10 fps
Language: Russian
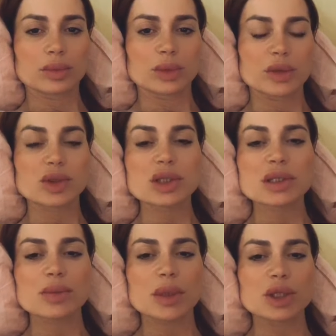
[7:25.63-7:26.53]
У меня в
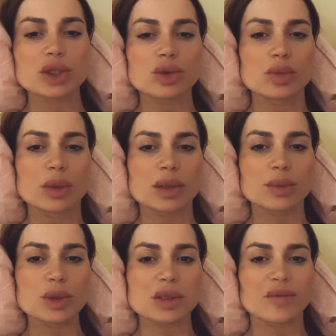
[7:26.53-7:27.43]
жизни меньше губы,
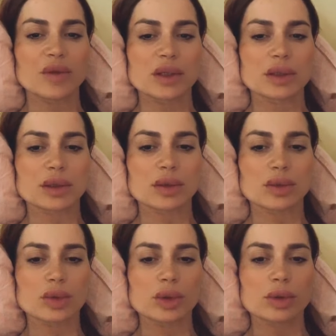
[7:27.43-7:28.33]
это просто фильтр
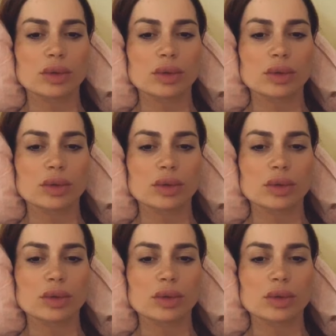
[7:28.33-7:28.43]
такой.